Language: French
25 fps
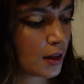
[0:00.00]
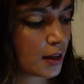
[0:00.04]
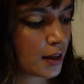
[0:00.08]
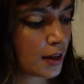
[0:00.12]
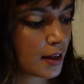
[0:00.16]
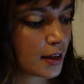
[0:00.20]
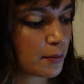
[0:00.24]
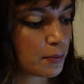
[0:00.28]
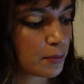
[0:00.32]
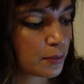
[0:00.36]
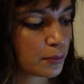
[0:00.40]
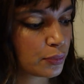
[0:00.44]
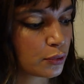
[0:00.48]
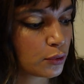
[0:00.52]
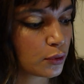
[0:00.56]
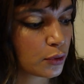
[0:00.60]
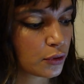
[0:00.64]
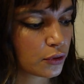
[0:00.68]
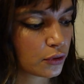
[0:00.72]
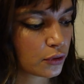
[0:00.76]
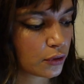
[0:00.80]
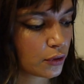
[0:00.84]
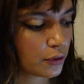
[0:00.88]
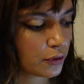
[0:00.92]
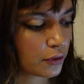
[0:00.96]
Et pour
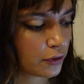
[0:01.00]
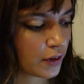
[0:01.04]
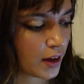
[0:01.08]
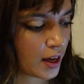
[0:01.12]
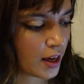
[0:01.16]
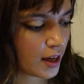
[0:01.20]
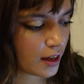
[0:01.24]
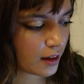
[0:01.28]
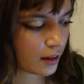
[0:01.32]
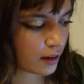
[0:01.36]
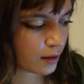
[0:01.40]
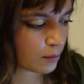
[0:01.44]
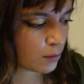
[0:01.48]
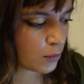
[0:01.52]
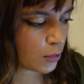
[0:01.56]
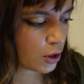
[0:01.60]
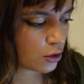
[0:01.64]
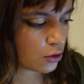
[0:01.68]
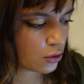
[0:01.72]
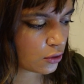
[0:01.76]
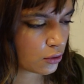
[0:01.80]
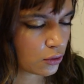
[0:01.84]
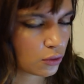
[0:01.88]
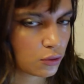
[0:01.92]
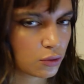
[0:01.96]
ce faire, moi
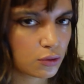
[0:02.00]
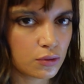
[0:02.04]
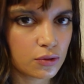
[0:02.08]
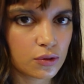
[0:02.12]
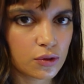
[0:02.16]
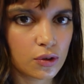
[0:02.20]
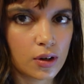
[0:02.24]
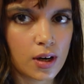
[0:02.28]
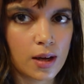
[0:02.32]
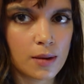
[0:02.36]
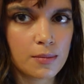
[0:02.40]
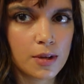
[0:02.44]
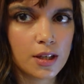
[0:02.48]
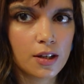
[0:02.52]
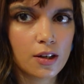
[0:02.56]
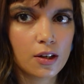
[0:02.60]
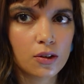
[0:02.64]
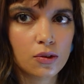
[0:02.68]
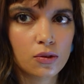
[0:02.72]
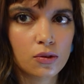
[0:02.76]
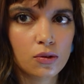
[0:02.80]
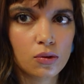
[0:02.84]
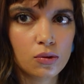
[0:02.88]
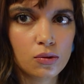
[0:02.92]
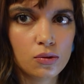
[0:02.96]
je trouve que la
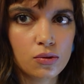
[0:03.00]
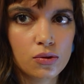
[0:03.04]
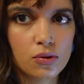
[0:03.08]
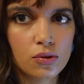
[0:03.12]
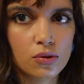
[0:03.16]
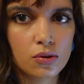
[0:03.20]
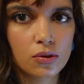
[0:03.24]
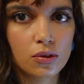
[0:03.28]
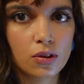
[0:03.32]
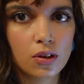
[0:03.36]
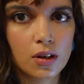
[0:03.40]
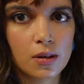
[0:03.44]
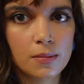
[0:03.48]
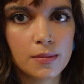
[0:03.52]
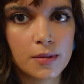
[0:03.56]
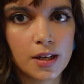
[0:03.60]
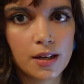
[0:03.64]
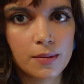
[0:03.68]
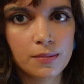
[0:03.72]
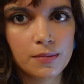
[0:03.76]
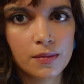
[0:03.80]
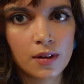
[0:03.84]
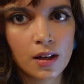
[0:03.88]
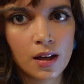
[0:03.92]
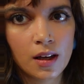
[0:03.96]
meilleure solution quand
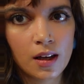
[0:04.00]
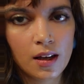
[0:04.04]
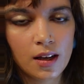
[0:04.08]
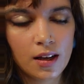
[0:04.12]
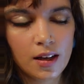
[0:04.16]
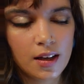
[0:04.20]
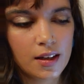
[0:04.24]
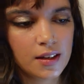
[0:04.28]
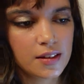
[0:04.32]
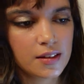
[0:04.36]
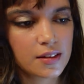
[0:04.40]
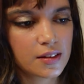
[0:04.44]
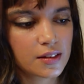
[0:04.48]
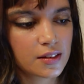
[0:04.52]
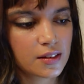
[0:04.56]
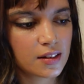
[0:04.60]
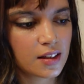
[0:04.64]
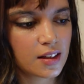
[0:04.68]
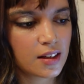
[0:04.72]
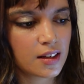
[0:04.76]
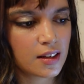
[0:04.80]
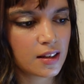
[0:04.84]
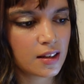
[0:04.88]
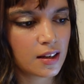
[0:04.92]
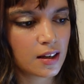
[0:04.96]
même,
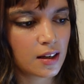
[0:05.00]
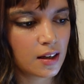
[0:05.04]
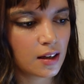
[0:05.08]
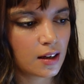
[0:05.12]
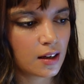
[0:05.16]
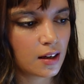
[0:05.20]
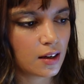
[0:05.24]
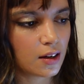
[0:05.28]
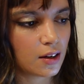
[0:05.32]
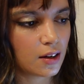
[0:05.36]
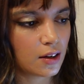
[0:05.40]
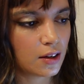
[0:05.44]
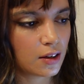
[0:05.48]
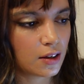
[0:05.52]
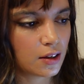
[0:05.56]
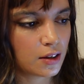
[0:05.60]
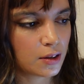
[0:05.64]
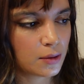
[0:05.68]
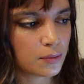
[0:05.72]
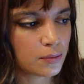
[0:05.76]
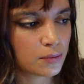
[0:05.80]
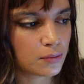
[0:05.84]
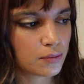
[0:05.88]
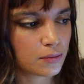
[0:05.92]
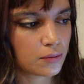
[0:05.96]
c'est
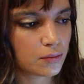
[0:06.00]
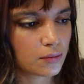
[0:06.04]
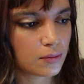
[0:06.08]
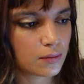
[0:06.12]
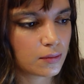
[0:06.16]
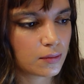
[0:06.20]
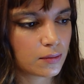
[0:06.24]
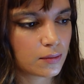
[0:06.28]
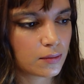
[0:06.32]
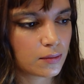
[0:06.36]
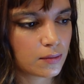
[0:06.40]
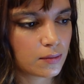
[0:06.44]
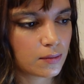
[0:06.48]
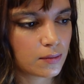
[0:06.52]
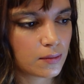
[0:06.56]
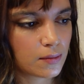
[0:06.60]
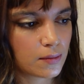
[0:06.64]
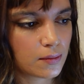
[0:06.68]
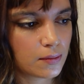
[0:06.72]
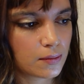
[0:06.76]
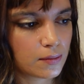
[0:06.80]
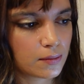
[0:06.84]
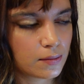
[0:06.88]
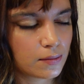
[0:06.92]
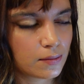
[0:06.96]
euh,
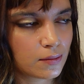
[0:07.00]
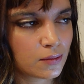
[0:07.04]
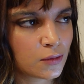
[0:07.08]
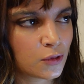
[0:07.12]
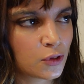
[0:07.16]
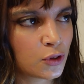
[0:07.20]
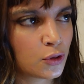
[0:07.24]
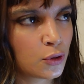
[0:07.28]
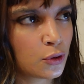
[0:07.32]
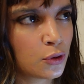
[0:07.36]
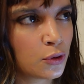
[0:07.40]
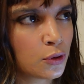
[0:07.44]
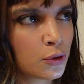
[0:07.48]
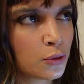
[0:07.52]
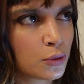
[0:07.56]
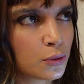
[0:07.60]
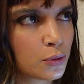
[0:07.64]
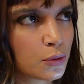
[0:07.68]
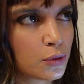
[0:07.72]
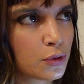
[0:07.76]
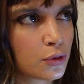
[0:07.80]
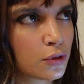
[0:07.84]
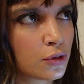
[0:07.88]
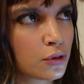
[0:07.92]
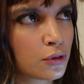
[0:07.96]
de
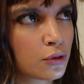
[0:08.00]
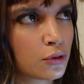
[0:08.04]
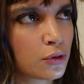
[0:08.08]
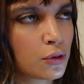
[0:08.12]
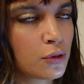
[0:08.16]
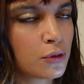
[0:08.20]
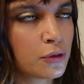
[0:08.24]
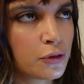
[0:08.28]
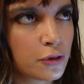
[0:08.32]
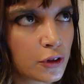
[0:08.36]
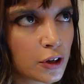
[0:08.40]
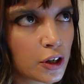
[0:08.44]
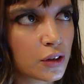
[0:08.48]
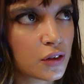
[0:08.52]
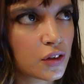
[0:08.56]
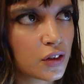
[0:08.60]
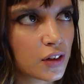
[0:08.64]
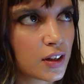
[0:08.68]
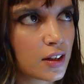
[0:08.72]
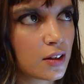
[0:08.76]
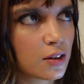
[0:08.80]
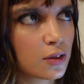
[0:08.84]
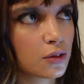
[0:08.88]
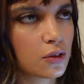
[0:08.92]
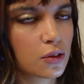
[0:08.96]
se
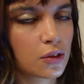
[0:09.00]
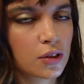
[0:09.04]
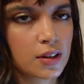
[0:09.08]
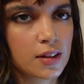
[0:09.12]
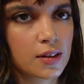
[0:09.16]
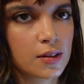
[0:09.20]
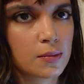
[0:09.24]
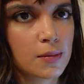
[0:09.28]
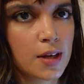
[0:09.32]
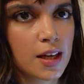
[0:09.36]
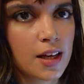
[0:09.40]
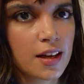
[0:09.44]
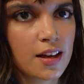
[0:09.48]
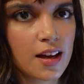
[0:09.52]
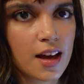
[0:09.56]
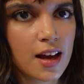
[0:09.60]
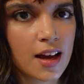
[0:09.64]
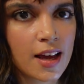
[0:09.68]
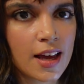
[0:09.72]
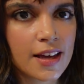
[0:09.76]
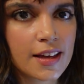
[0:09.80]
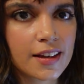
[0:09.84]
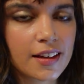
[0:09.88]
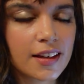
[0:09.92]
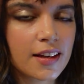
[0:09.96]
forcer, entre guillemets,
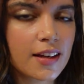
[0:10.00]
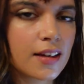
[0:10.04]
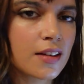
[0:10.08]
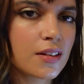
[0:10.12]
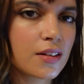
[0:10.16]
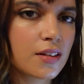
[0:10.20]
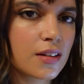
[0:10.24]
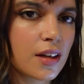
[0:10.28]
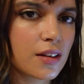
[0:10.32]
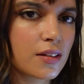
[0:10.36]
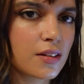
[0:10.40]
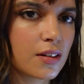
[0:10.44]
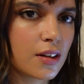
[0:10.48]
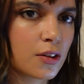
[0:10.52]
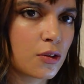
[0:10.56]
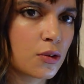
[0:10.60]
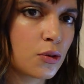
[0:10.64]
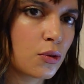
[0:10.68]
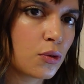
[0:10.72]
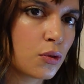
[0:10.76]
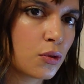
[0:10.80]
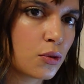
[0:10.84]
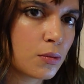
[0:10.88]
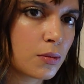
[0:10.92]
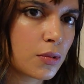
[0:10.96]
à écrire un certain
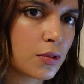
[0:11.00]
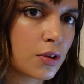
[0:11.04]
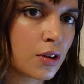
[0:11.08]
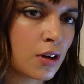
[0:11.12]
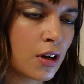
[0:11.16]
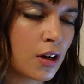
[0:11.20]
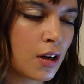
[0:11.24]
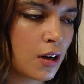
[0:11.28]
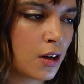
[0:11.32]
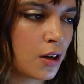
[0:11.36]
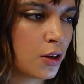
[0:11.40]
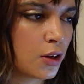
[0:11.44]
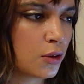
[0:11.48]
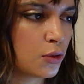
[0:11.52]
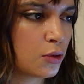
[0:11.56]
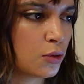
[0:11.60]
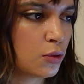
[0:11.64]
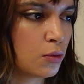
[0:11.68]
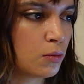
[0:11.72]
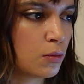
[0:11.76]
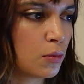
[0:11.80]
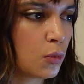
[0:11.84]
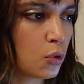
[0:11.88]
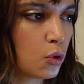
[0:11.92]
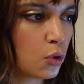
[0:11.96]
nombre
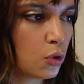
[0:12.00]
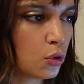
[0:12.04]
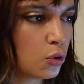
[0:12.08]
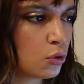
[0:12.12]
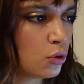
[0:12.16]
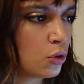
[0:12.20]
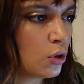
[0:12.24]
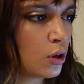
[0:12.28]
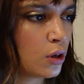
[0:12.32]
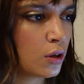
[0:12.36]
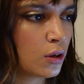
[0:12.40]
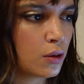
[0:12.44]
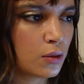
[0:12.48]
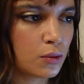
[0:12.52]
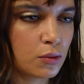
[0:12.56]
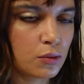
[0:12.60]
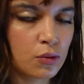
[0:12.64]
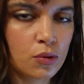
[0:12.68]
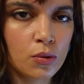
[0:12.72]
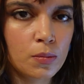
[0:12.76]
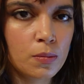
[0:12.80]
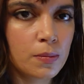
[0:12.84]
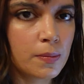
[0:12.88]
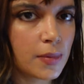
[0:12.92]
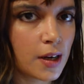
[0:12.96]
de mots,
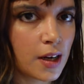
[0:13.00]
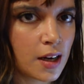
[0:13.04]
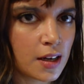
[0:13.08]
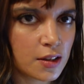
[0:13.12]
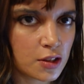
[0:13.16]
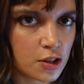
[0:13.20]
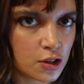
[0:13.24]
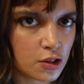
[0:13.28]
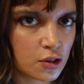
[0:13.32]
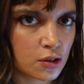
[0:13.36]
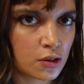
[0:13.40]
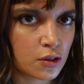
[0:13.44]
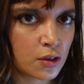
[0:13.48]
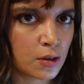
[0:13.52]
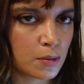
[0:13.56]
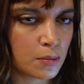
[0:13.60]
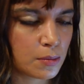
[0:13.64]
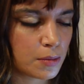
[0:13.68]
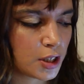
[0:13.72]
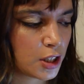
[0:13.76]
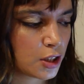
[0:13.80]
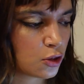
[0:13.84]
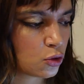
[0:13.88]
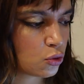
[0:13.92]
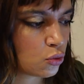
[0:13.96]
de pages
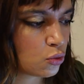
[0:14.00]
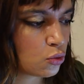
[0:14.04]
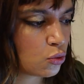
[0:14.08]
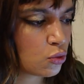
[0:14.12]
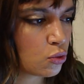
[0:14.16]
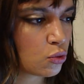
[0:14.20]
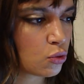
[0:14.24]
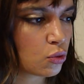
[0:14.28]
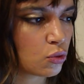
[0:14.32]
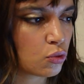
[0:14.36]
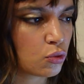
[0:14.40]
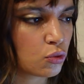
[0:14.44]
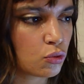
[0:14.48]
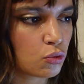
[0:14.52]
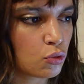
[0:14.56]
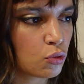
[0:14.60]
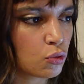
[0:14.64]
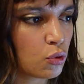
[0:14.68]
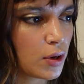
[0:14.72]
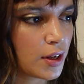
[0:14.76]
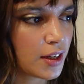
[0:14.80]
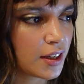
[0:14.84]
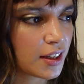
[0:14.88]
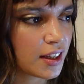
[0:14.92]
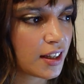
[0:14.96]
par jour,
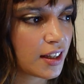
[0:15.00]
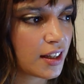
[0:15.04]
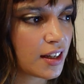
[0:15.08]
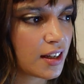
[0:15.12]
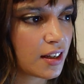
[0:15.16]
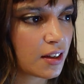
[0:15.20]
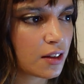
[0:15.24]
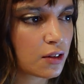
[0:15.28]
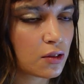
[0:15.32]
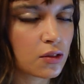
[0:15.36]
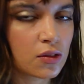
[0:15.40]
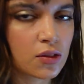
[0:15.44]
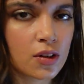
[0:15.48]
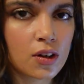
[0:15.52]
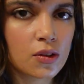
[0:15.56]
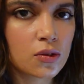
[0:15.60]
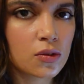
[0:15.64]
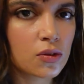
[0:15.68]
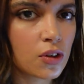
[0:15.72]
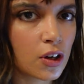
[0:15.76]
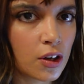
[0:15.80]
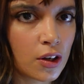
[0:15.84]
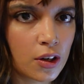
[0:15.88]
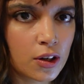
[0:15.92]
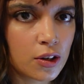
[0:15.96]
ou écrire tant
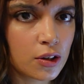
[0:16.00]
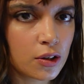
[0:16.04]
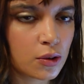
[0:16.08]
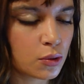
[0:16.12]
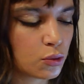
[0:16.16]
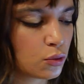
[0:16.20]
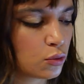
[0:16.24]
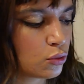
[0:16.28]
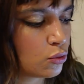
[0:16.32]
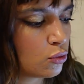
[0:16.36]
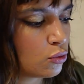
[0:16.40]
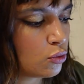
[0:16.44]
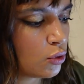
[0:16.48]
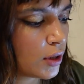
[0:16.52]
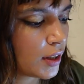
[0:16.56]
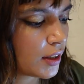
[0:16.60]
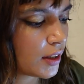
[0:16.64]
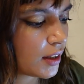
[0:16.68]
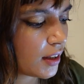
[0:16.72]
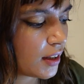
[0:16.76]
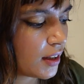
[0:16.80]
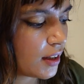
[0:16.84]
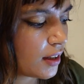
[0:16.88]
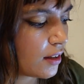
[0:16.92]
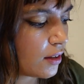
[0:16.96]
d'heures, ou
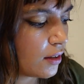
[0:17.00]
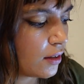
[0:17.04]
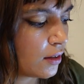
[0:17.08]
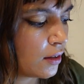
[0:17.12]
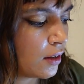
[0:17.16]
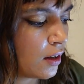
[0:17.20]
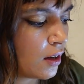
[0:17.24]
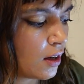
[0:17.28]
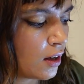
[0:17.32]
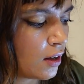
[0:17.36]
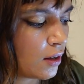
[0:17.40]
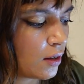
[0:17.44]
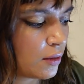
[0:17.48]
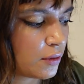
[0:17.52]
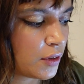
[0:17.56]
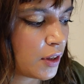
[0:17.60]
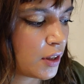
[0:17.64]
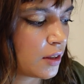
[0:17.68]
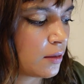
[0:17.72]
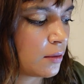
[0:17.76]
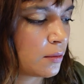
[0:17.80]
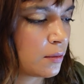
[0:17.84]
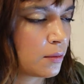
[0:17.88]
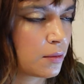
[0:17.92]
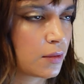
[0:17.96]
écrire,
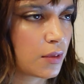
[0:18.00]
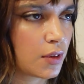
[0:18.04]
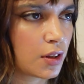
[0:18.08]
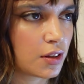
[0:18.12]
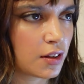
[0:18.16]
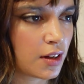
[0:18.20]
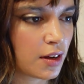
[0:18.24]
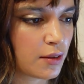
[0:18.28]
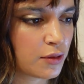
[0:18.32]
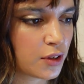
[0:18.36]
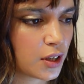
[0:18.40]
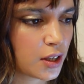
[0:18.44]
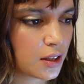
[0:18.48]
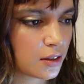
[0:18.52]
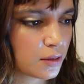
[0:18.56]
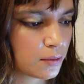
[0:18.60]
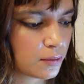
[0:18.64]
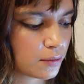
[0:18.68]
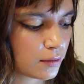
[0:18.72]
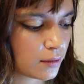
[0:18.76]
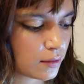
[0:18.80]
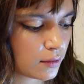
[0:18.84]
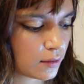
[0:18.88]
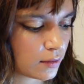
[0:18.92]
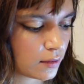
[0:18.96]
enfin, d'avoir,
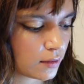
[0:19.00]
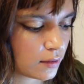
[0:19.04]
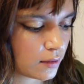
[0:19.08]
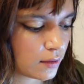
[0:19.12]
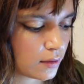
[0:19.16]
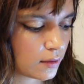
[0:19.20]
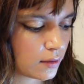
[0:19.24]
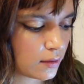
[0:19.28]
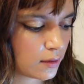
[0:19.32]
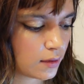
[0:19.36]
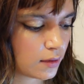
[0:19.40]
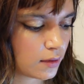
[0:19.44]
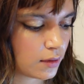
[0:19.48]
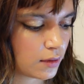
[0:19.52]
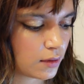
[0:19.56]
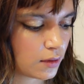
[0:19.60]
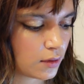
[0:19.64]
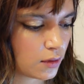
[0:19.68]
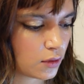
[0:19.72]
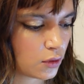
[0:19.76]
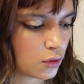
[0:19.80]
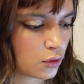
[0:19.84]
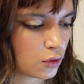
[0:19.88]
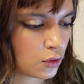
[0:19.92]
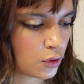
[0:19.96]

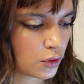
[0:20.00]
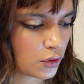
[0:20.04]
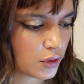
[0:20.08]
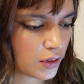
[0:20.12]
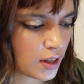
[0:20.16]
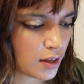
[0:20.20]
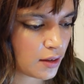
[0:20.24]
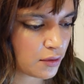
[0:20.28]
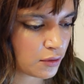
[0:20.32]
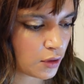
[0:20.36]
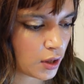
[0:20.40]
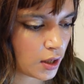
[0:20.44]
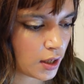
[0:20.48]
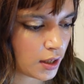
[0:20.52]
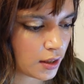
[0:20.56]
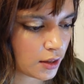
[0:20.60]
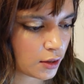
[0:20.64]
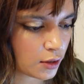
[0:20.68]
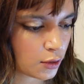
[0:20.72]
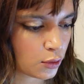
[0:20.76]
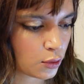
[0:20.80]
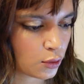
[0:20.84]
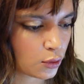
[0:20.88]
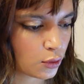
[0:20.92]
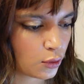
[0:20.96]
de
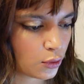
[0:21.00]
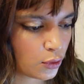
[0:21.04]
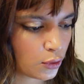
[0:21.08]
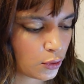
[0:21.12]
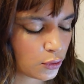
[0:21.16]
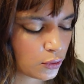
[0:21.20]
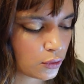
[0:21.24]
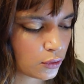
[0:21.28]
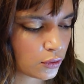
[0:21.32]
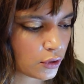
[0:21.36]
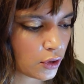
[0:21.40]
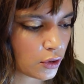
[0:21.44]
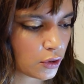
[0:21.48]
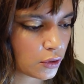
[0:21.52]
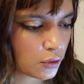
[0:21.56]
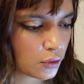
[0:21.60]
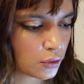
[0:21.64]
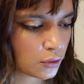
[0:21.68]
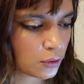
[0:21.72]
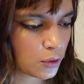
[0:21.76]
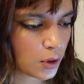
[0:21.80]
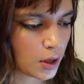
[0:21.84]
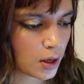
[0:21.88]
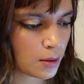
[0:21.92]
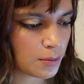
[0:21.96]
savoir que tant
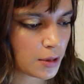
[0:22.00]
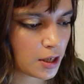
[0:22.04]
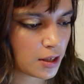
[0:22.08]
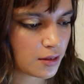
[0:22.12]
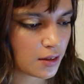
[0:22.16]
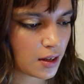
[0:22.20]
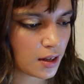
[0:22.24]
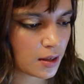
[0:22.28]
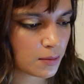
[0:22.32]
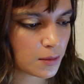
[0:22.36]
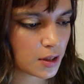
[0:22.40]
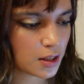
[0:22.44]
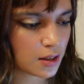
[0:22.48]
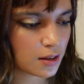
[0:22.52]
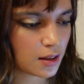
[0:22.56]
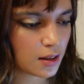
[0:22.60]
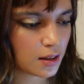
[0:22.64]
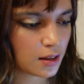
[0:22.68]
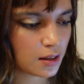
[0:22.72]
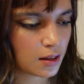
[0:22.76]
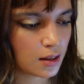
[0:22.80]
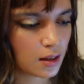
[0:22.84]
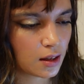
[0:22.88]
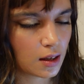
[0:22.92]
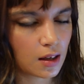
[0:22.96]
qu'on n'aura pas
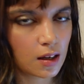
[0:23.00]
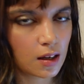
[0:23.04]
terminé